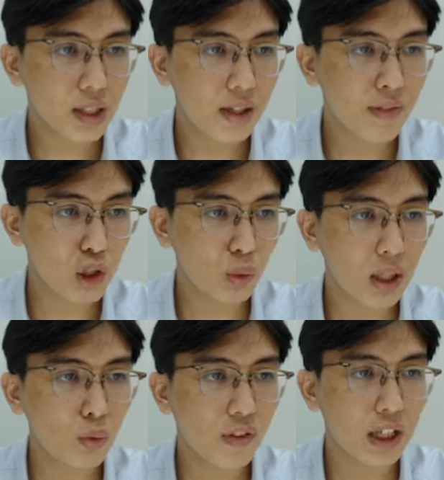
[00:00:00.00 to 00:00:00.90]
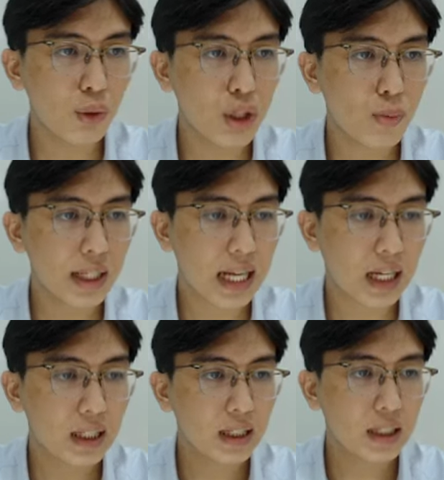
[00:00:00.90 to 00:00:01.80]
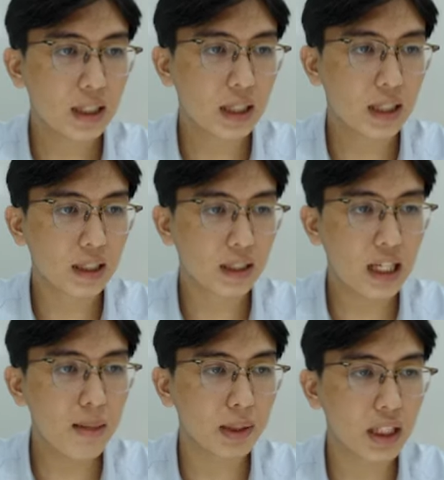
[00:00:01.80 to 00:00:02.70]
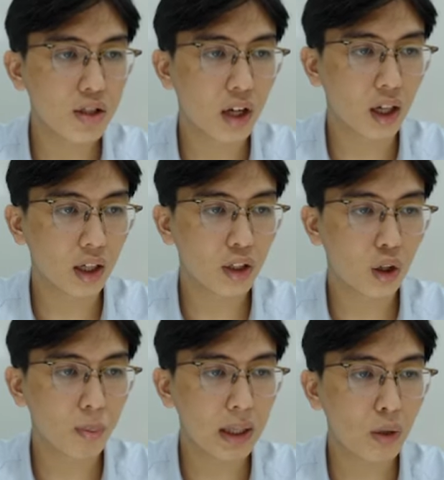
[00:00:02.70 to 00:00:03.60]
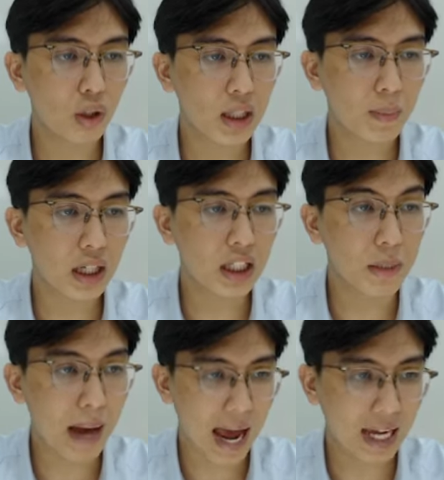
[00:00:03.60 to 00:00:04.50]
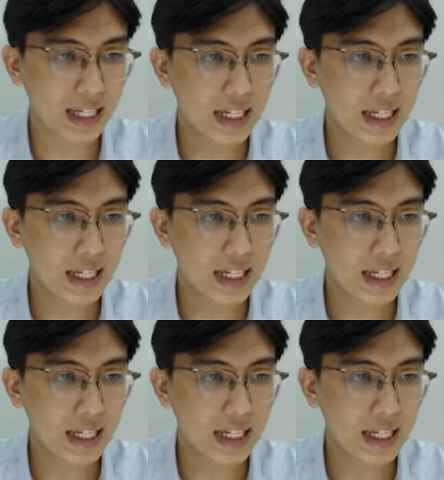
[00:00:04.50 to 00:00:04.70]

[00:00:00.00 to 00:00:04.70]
và chúng ta cũng phải lưu ý cho mình là uh, khi mà thị trường ấy, nó bắt đầu nó tiệm cận nghìn ba